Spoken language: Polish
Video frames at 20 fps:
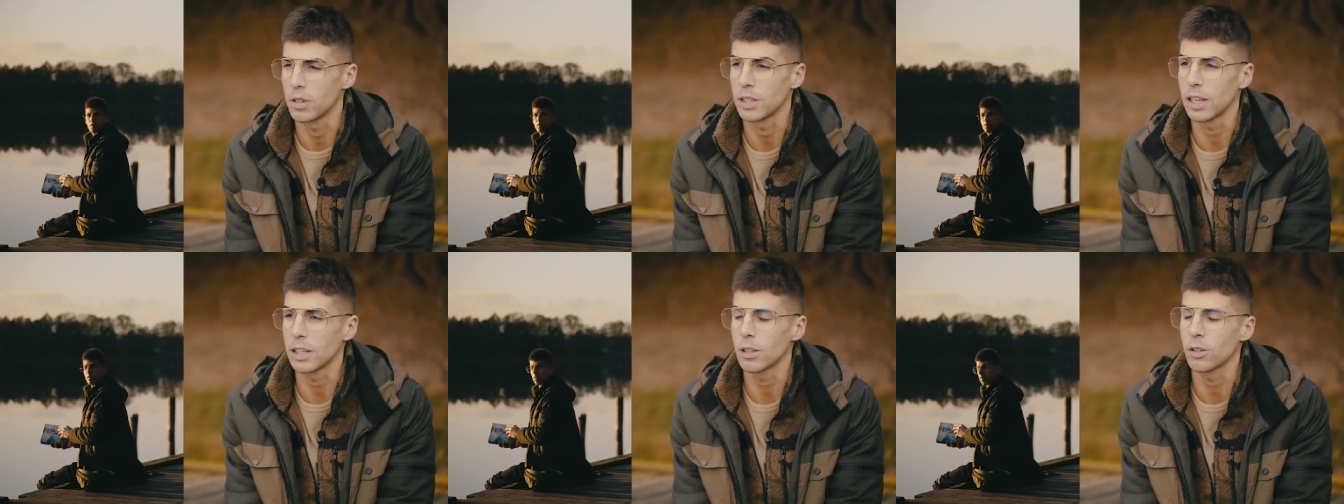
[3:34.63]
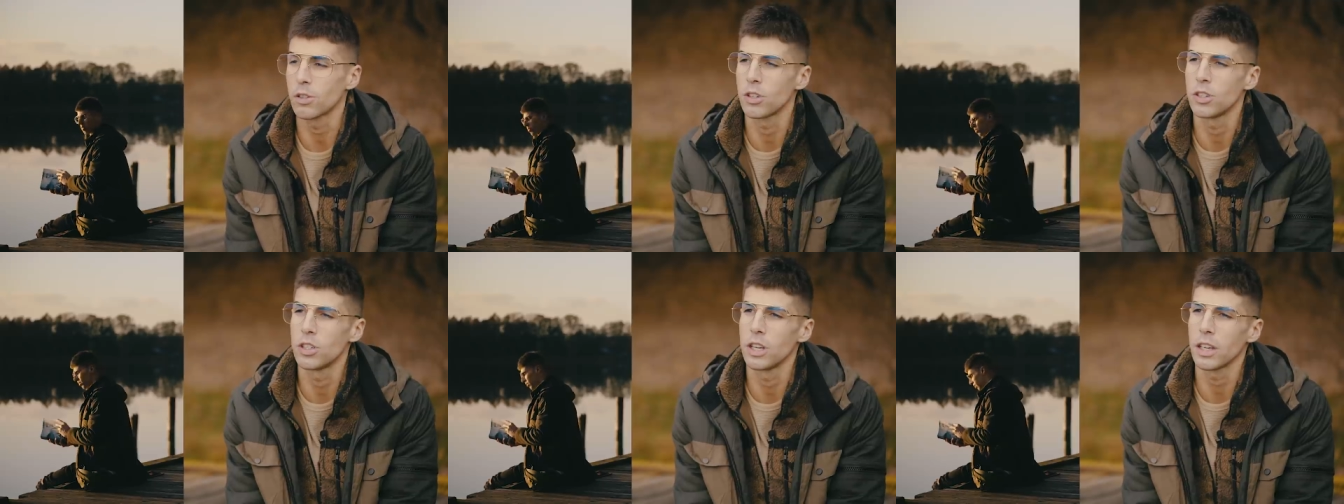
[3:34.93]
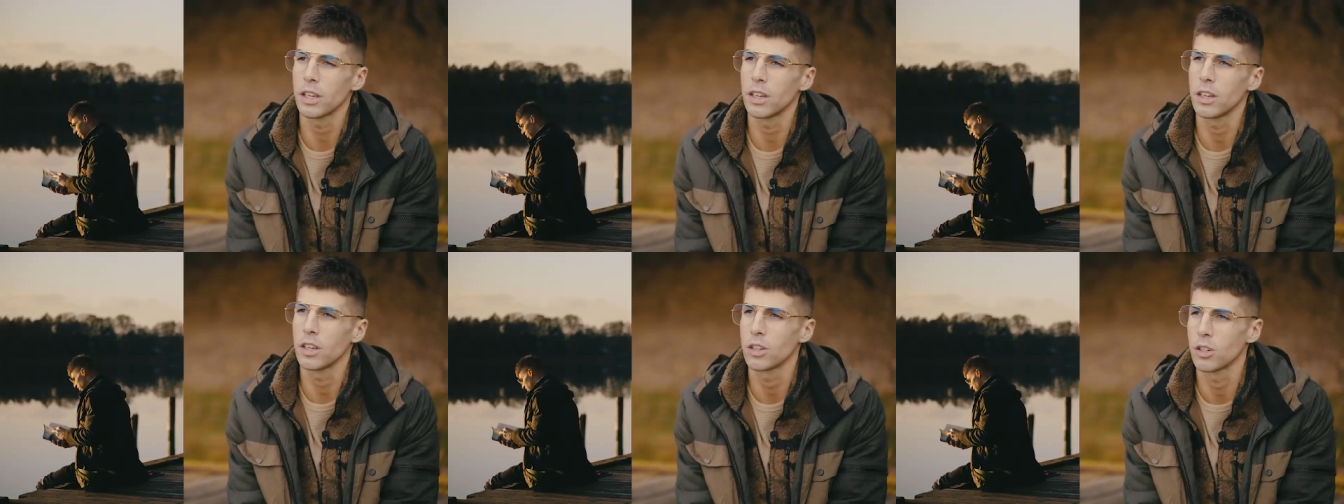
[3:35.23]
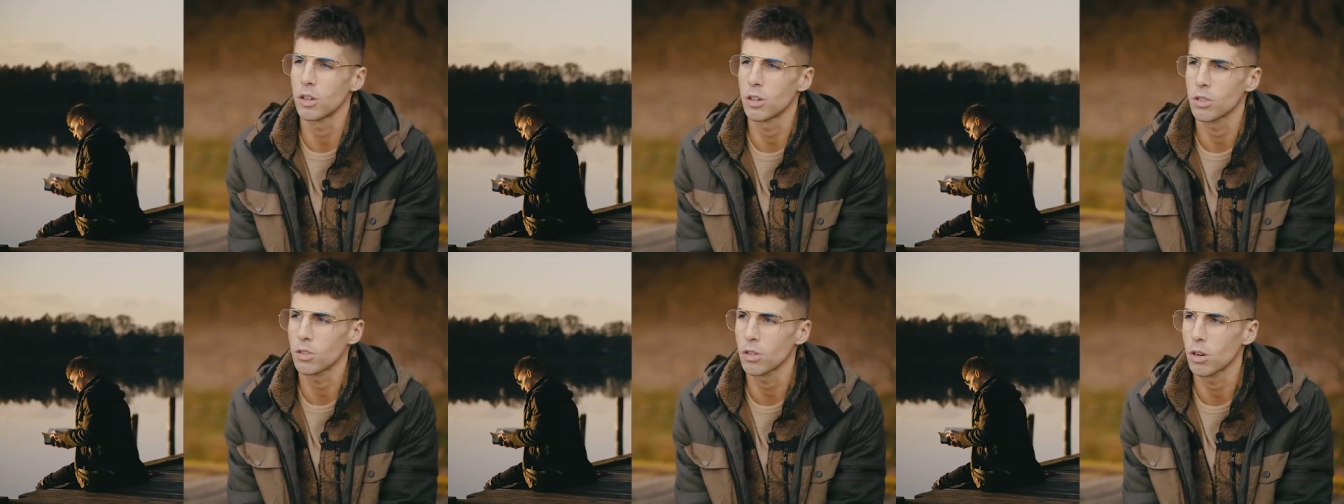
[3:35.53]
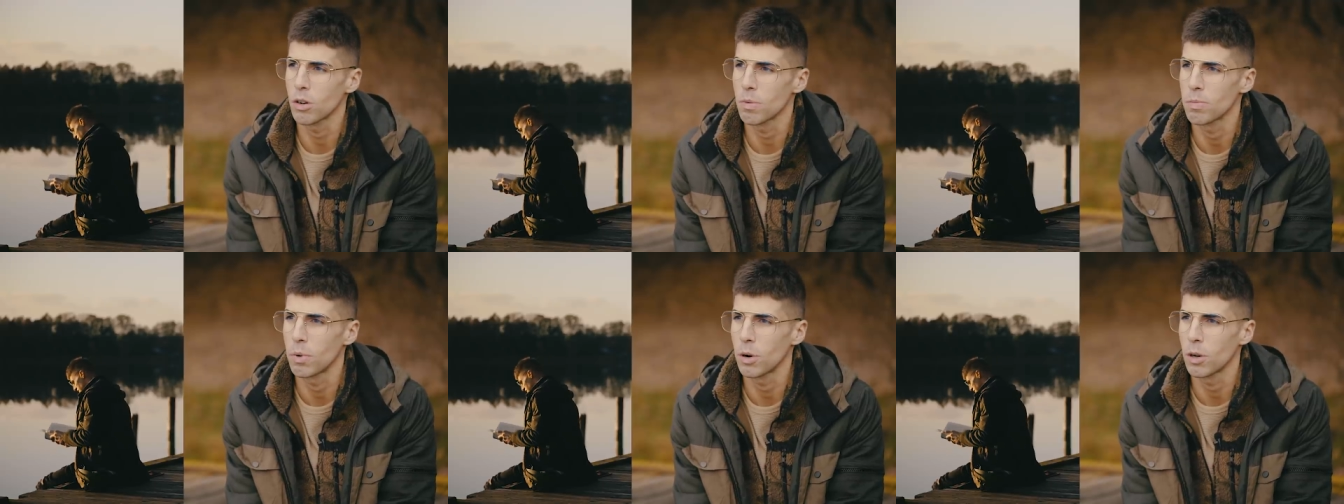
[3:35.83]
Za to, że dzięki
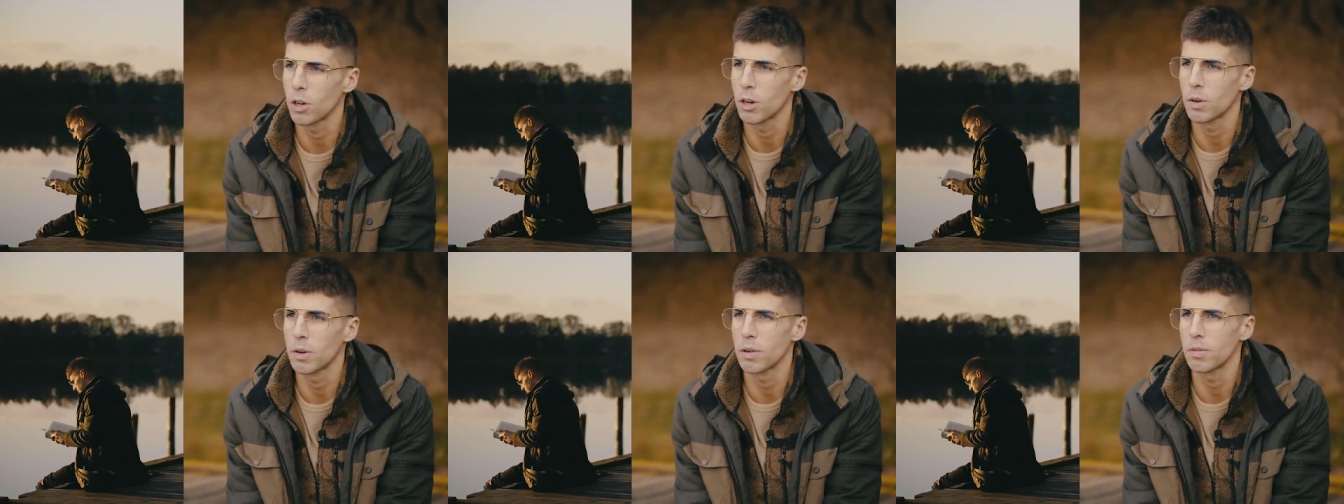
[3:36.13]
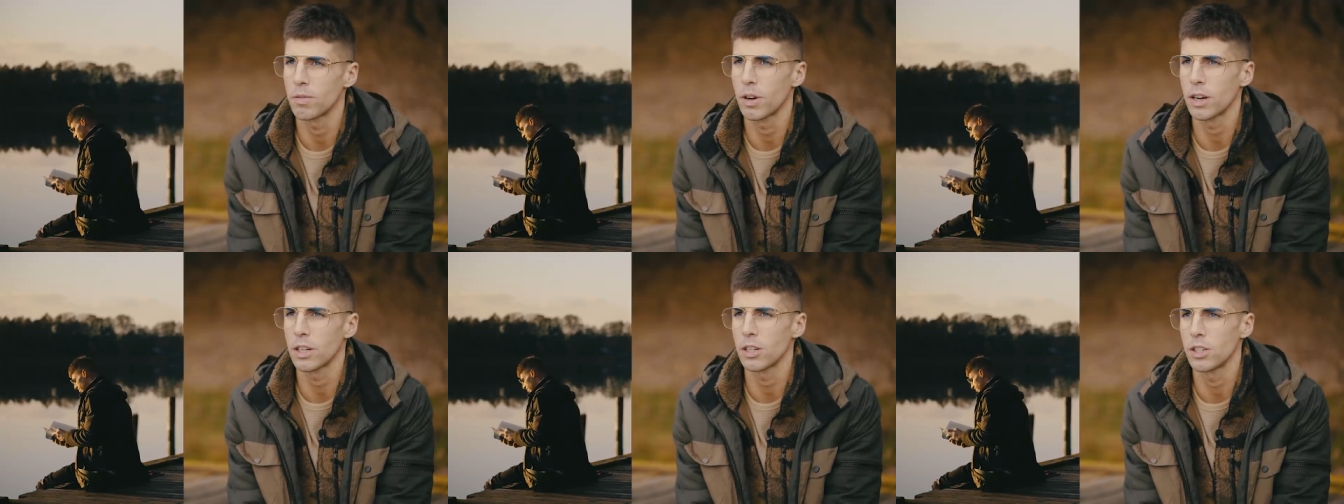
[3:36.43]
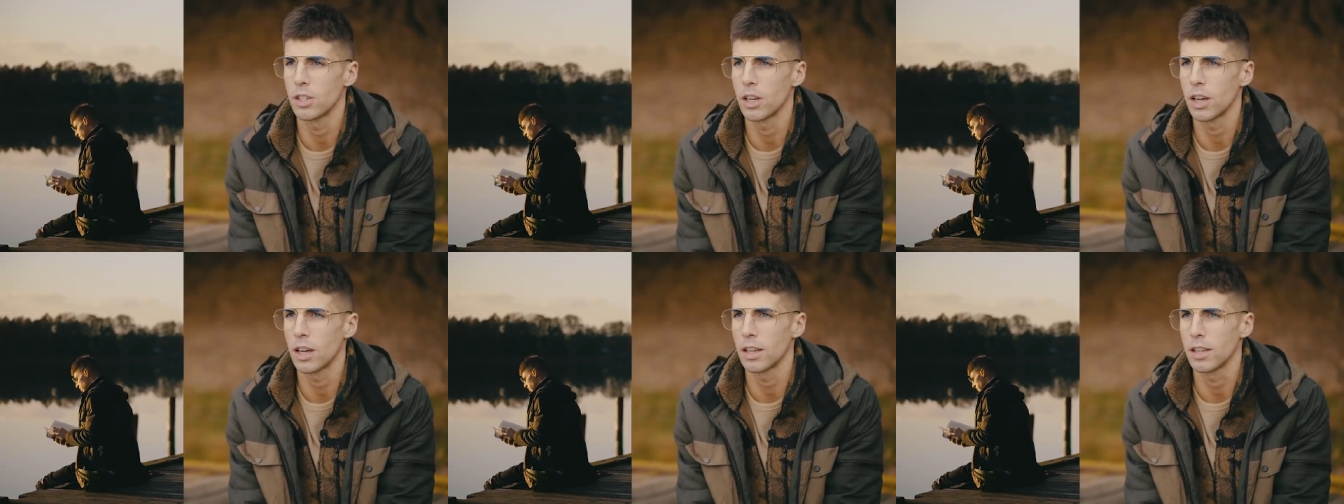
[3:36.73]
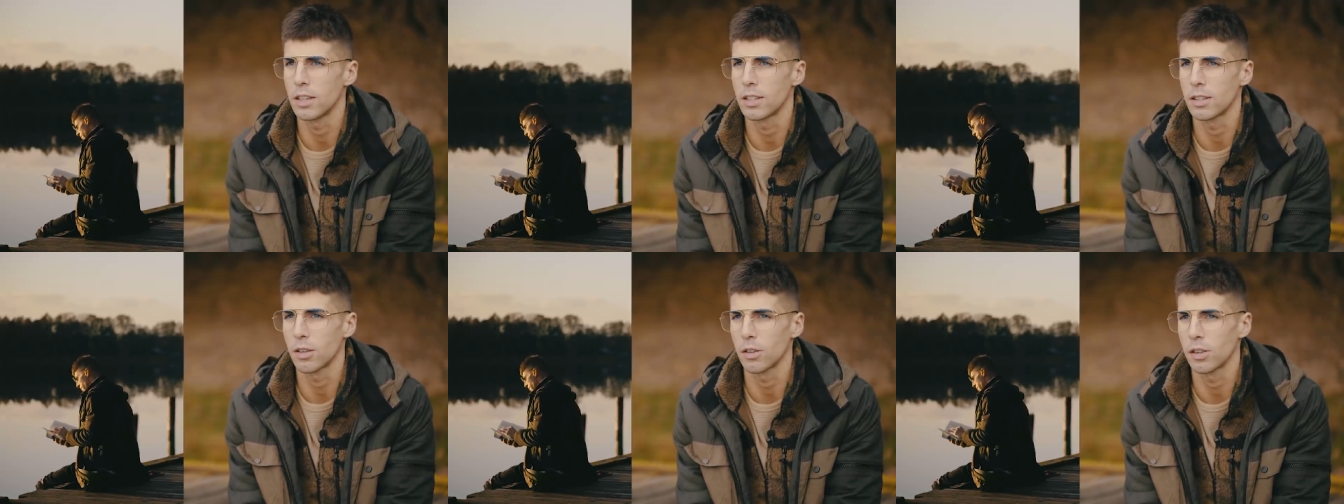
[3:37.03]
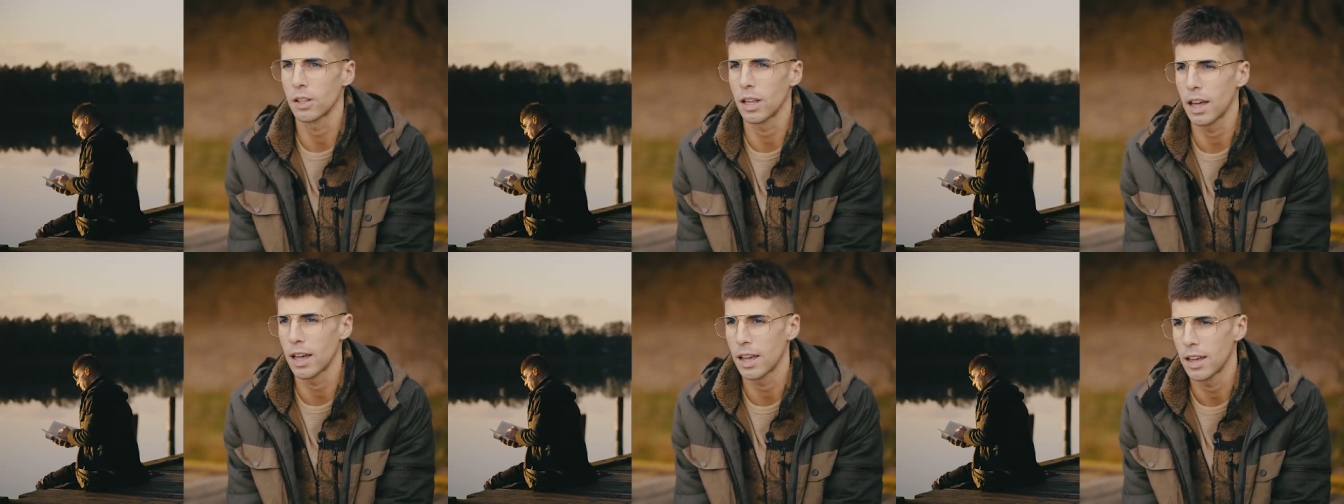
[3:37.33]
książkom pojąłem właśnie
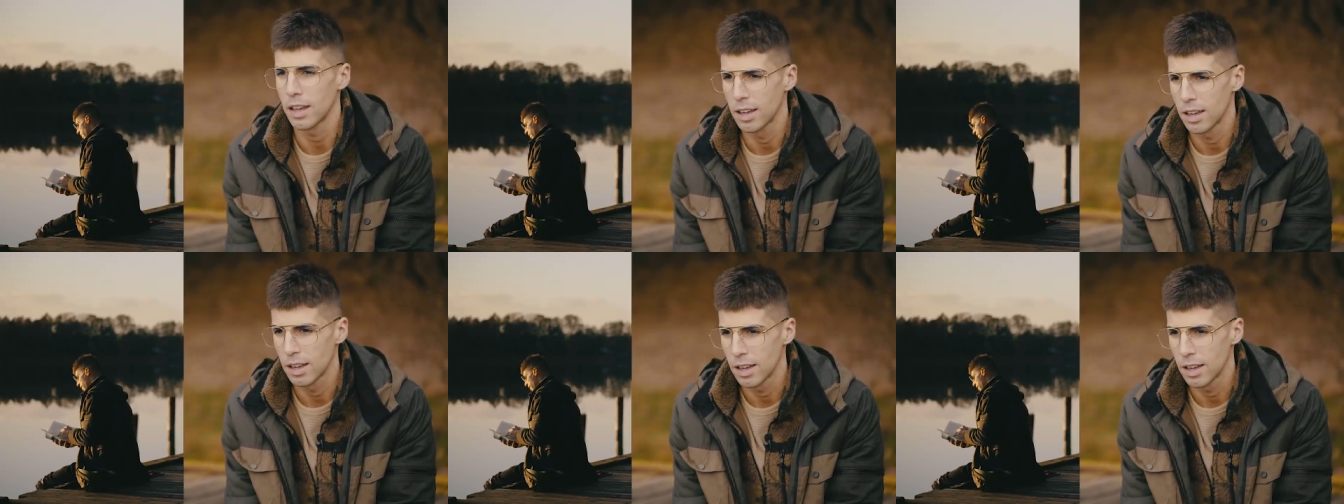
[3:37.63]
istotę